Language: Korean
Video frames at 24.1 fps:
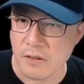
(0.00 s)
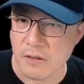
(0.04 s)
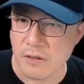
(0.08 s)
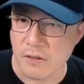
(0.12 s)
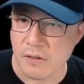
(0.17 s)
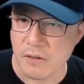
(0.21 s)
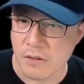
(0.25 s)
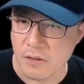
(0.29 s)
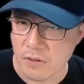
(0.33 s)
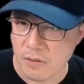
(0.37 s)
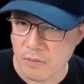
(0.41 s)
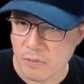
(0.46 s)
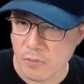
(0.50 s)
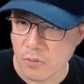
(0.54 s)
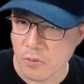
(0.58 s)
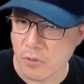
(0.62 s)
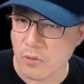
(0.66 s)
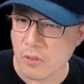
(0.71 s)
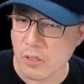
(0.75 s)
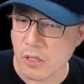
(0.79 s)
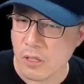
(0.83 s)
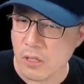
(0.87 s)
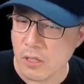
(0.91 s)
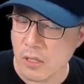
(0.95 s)
어, 뭐
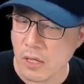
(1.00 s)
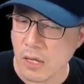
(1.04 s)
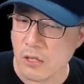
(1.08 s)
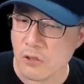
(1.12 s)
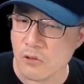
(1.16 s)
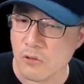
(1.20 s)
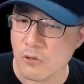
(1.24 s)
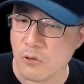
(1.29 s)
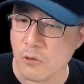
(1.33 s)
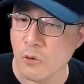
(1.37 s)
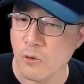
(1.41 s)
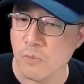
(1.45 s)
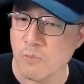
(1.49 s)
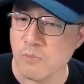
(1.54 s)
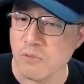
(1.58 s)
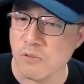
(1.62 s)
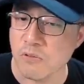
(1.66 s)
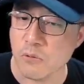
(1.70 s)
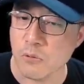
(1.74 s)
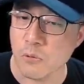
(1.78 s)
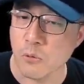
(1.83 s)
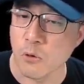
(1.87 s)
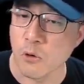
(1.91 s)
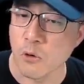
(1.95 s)
아주
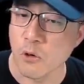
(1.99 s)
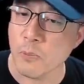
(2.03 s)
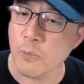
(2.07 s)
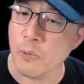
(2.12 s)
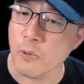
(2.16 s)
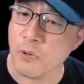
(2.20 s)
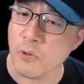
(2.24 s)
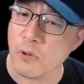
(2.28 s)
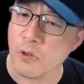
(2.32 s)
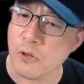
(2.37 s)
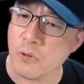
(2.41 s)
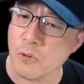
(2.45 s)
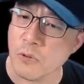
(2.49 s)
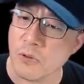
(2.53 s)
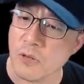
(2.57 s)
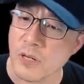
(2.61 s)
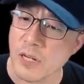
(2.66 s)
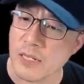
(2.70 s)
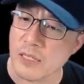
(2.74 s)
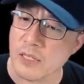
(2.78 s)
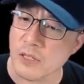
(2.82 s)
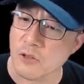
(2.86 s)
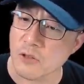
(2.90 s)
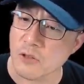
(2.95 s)
고프 고폴리곤은
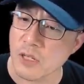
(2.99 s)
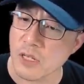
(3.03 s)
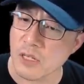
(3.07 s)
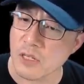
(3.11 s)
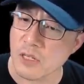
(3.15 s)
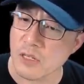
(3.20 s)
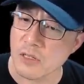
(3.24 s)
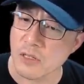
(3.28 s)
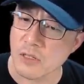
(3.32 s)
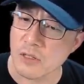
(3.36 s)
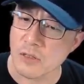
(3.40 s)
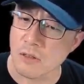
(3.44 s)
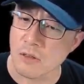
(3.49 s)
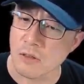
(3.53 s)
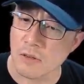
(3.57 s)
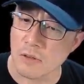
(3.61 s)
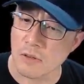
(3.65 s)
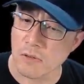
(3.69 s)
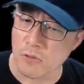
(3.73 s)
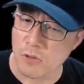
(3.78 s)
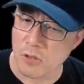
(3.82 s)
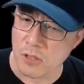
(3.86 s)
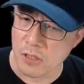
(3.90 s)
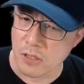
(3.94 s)
아니에요. 되게 그런
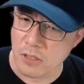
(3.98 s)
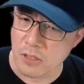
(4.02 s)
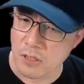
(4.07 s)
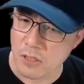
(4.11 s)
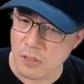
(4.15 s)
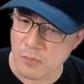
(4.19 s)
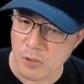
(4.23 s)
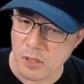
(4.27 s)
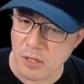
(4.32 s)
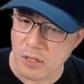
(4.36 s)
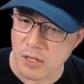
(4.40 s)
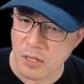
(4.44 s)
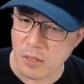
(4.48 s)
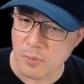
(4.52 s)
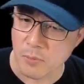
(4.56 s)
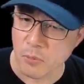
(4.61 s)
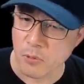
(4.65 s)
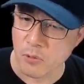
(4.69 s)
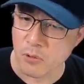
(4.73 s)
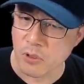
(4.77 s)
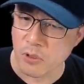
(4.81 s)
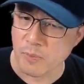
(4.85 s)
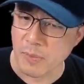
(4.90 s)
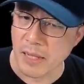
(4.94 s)
되게 뭐랄까
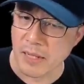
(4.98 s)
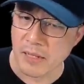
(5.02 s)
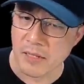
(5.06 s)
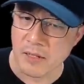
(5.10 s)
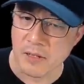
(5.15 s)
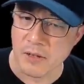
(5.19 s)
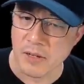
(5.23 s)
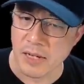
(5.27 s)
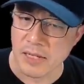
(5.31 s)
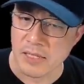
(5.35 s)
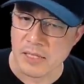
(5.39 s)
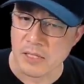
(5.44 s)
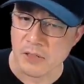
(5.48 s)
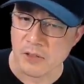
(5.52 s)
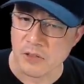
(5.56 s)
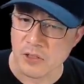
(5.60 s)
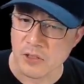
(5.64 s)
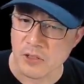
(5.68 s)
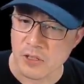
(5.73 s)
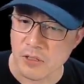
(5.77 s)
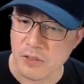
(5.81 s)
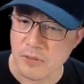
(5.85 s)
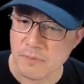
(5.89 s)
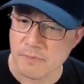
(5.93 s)
폴리곤이 많은 건 아니에요,
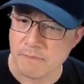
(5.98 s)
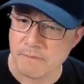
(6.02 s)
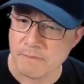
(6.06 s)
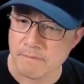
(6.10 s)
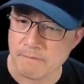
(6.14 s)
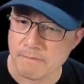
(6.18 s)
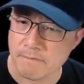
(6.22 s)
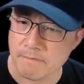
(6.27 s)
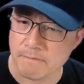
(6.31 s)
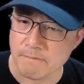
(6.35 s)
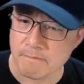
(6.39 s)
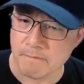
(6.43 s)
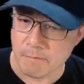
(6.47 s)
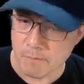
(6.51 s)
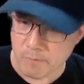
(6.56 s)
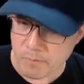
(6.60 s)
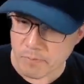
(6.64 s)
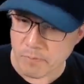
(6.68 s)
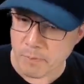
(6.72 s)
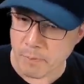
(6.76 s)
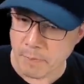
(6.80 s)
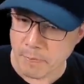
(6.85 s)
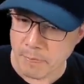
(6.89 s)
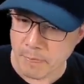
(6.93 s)
그렇죠? 네네.
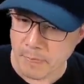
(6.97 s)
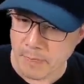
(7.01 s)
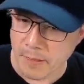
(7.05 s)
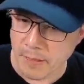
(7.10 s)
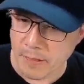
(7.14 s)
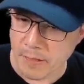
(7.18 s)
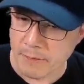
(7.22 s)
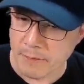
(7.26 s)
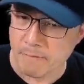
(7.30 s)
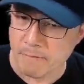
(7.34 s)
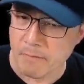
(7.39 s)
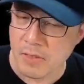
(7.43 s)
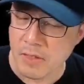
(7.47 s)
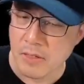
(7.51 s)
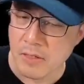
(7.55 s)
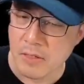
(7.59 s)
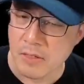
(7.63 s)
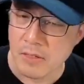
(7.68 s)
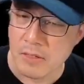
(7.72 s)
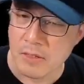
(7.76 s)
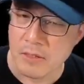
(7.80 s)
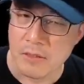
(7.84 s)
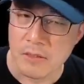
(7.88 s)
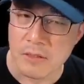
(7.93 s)
네네.
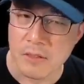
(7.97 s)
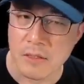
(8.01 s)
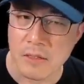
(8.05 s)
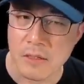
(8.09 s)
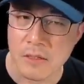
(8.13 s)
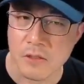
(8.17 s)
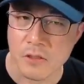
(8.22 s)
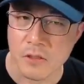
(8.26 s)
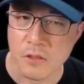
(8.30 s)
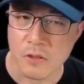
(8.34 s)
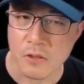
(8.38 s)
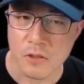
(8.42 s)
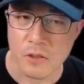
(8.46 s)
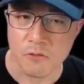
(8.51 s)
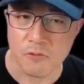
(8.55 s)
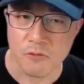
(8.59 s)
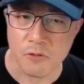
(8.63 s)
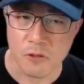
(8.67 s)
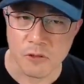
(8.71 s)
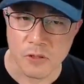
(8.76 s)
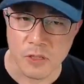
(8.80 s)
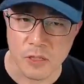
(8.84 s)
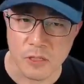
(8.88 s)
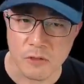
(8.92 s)
흔들리는 거 적절히
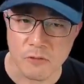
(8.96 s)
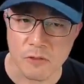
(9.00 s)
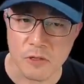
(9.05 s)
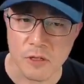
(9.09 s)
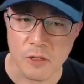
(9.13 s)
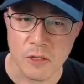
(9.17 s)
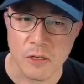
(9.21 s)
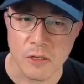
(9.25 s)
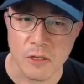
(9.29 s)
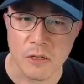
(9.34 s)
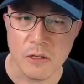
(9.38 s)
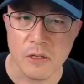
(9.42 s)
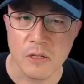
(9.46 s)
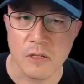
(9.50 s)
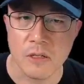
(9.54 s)
구현돼 있고요.